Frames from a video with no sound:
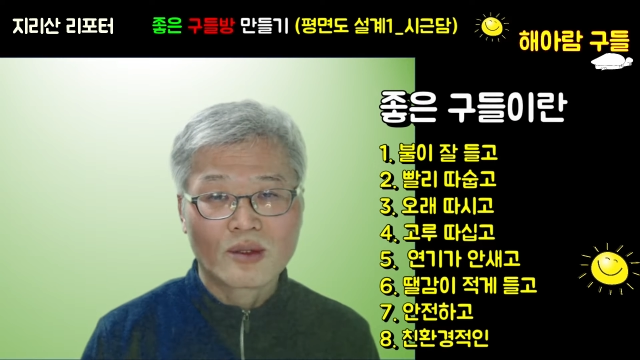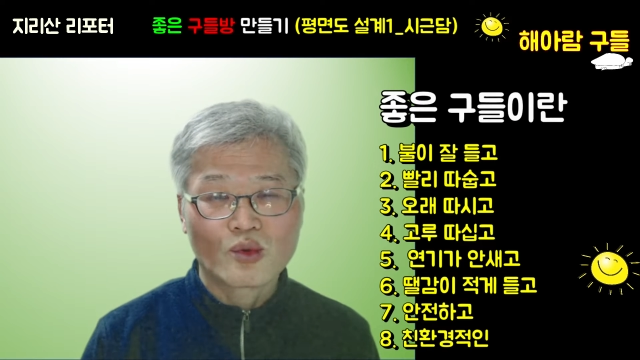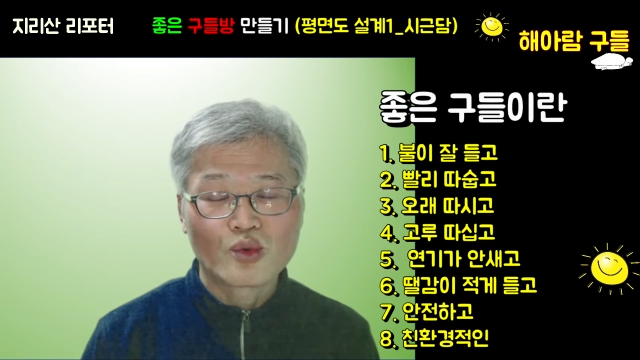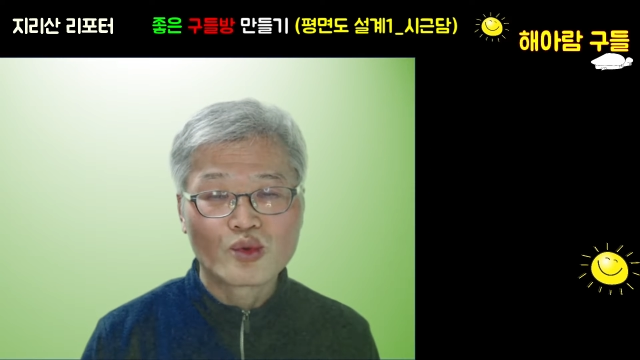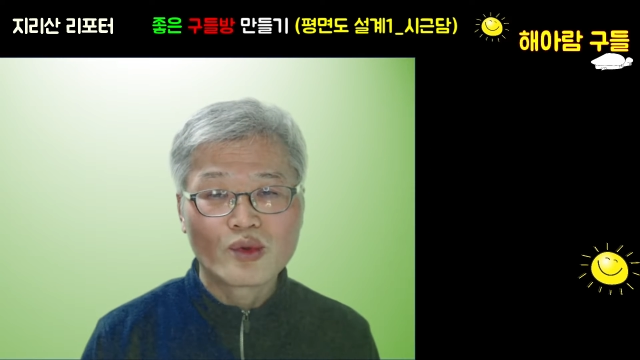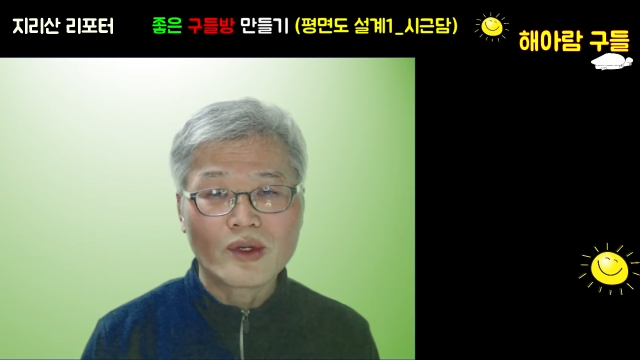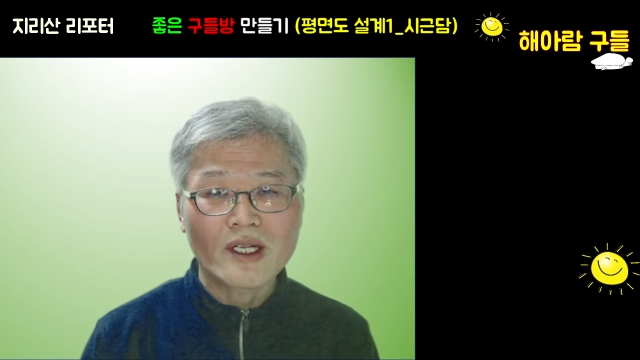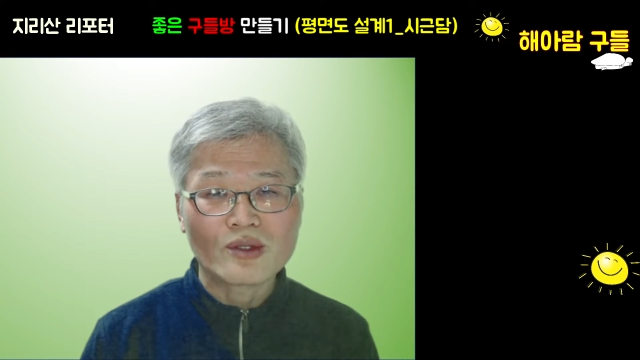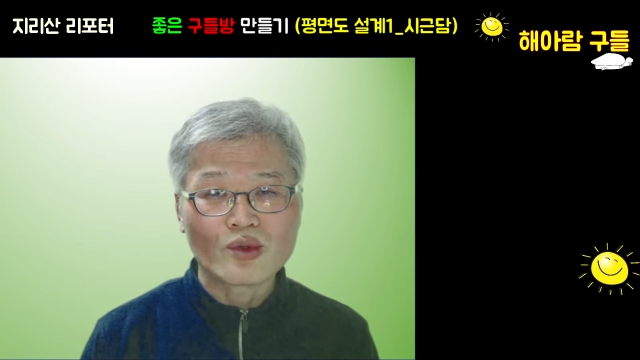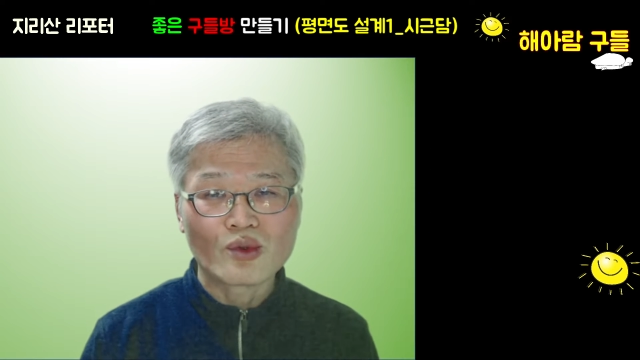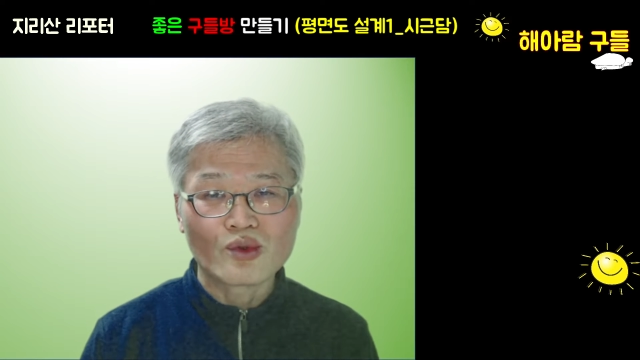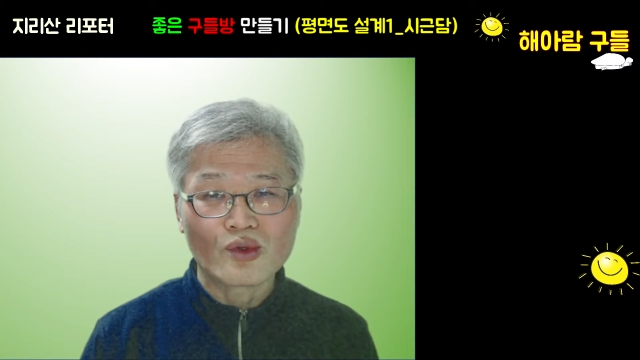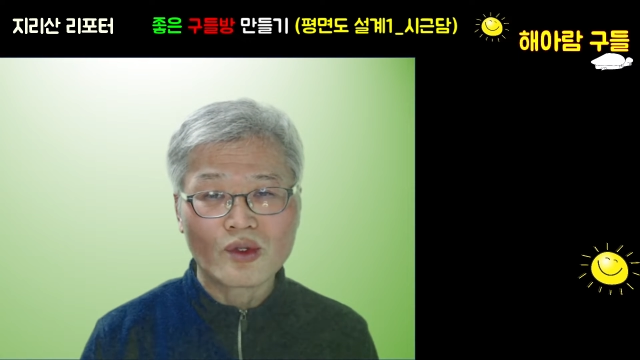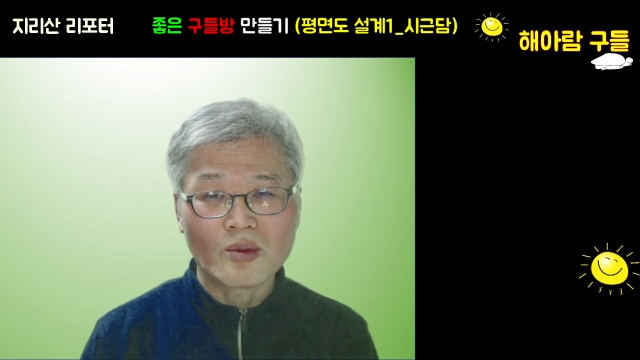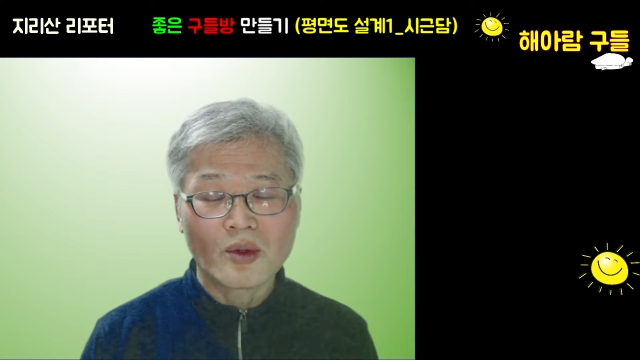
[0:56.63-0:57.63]
구들의
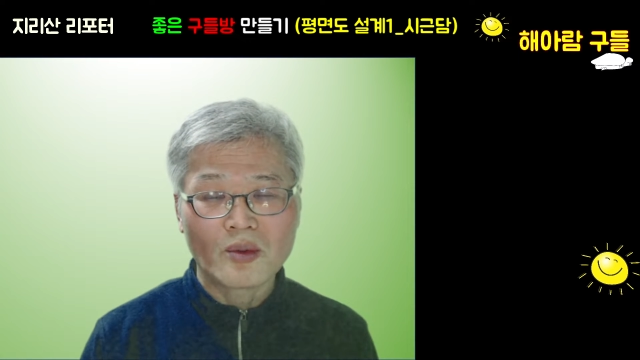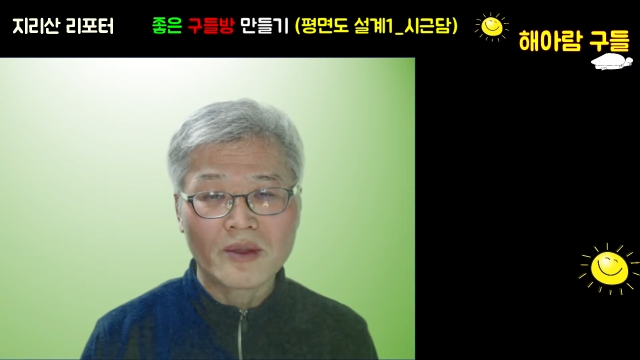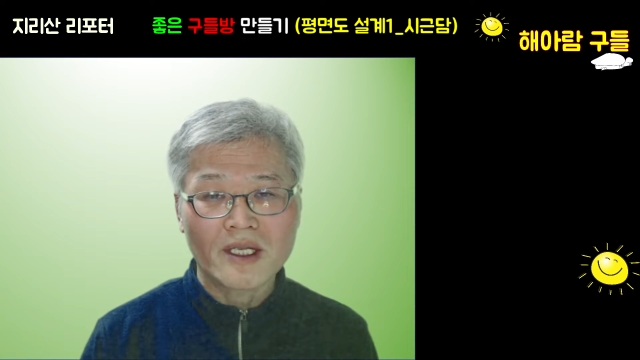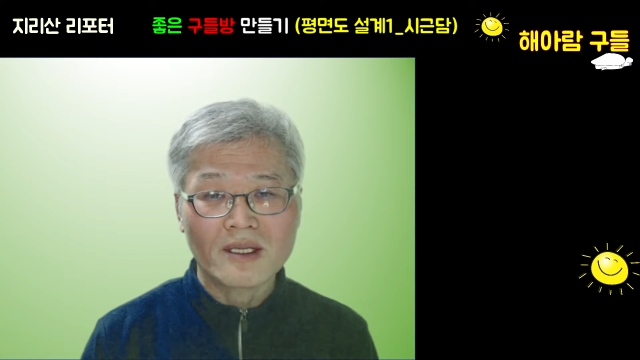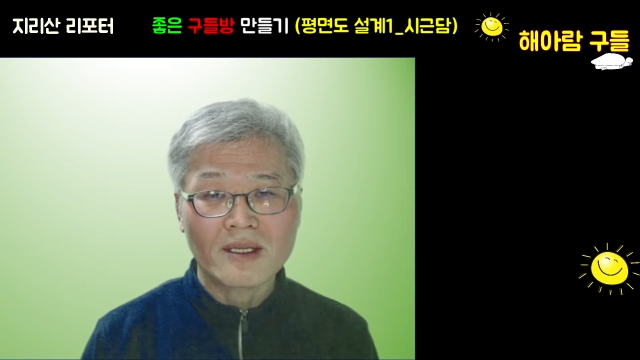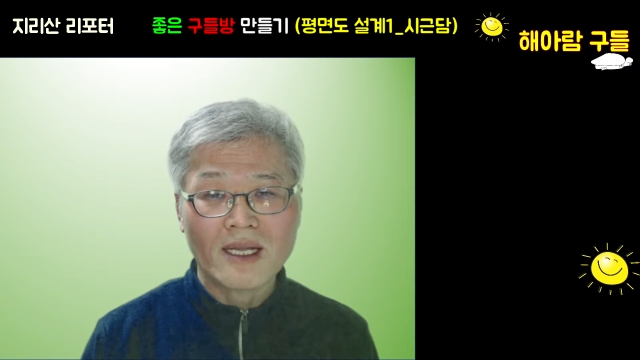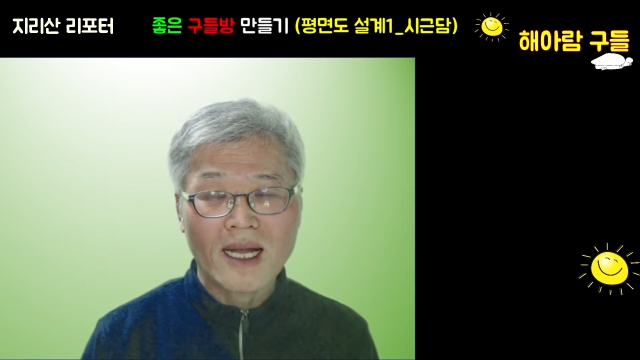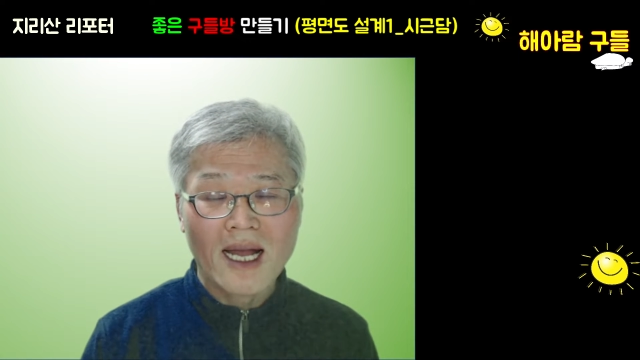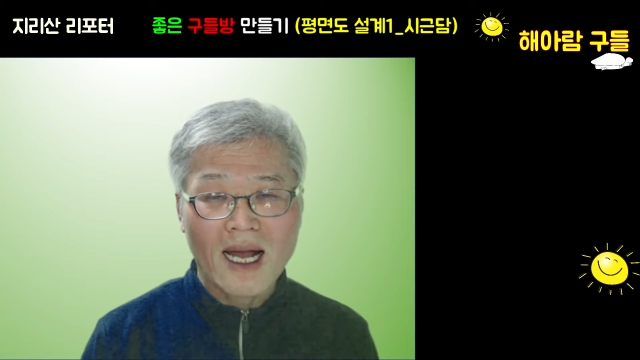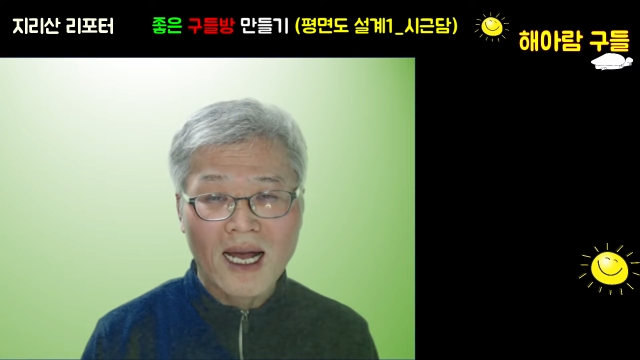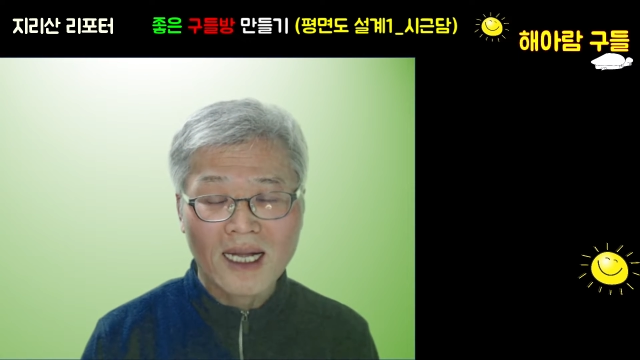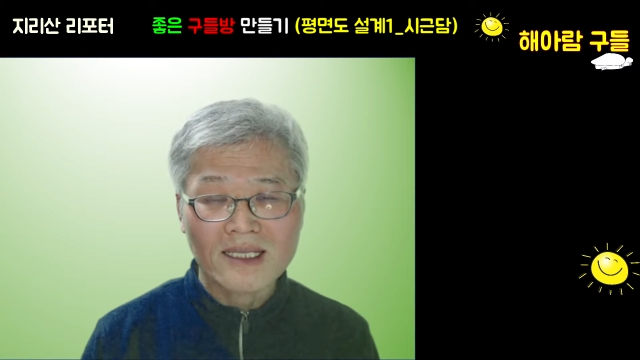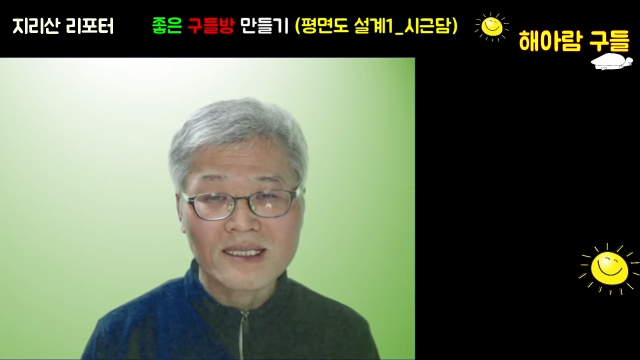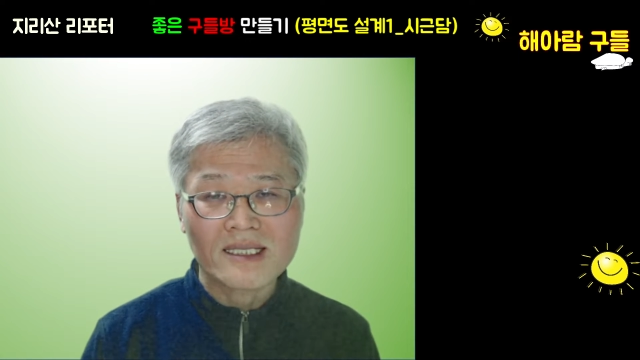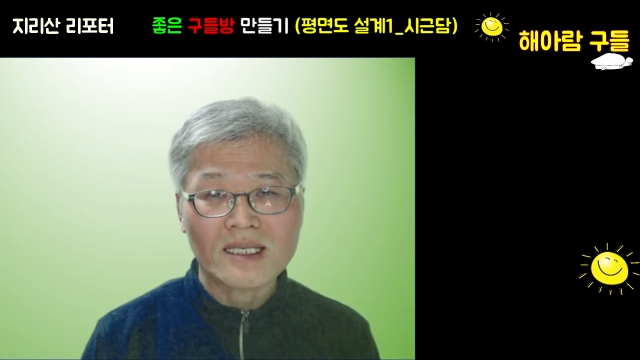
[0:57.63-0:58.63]
종류를 보면
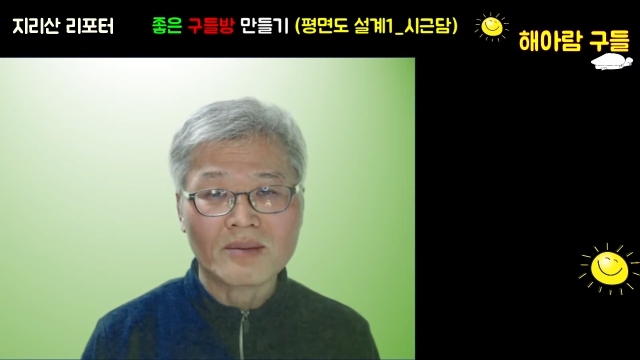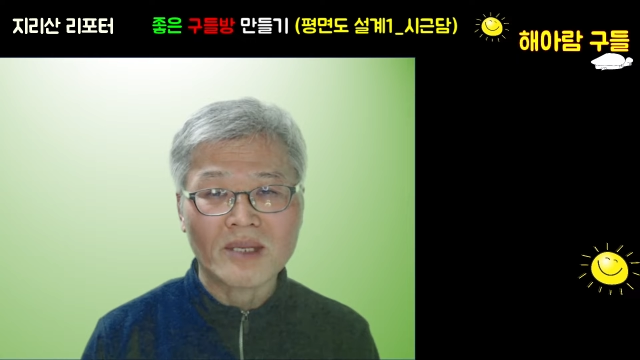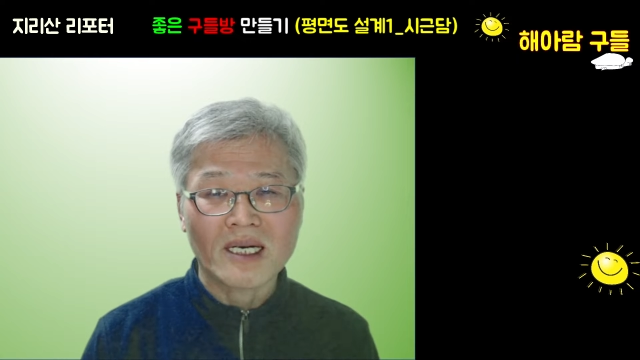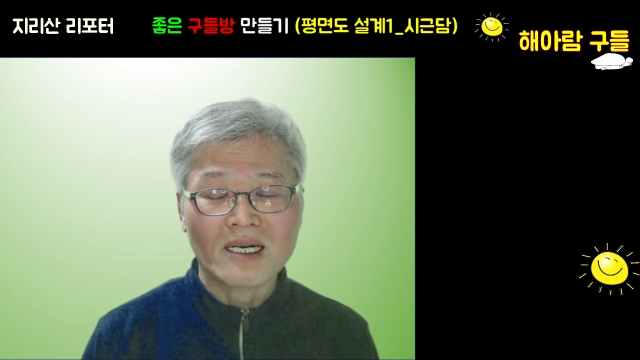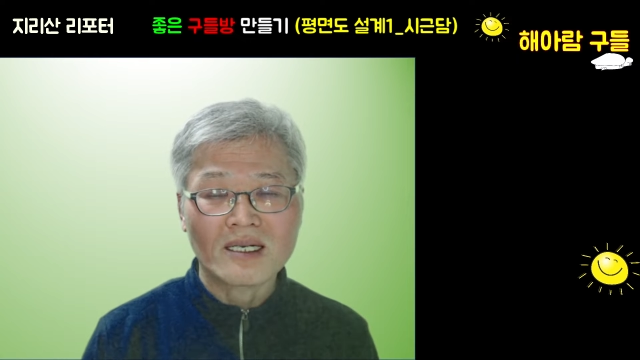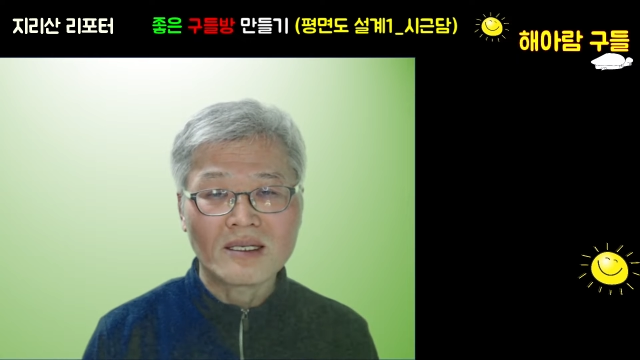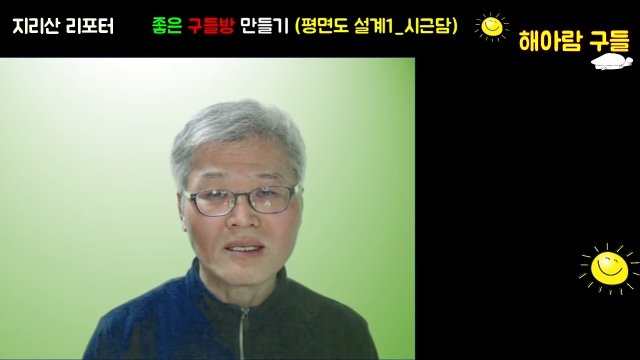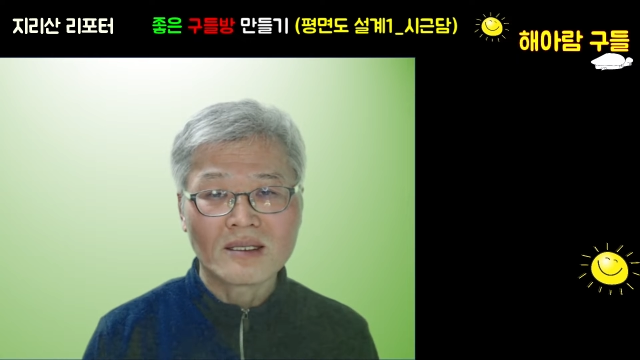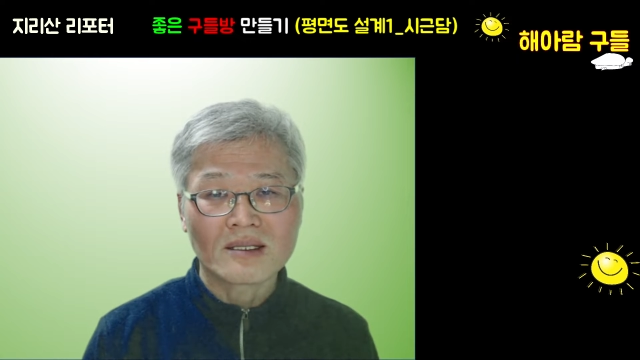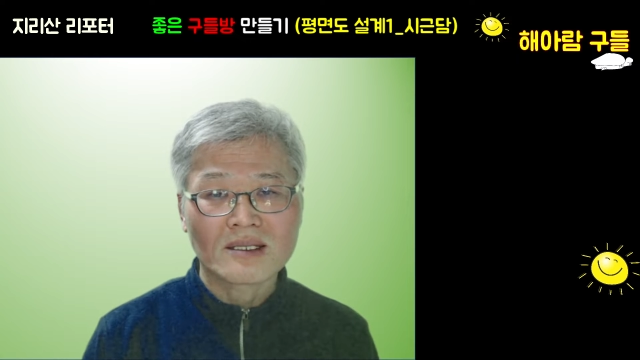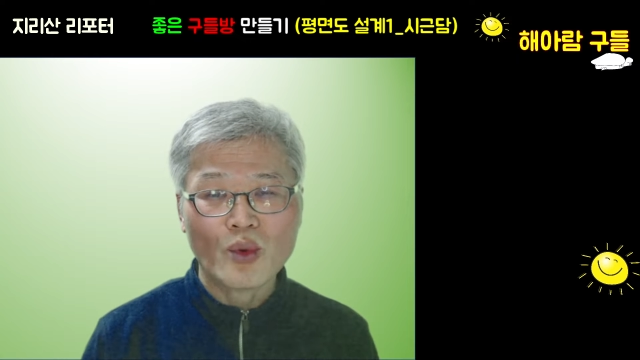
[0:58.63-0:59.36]
아짜방,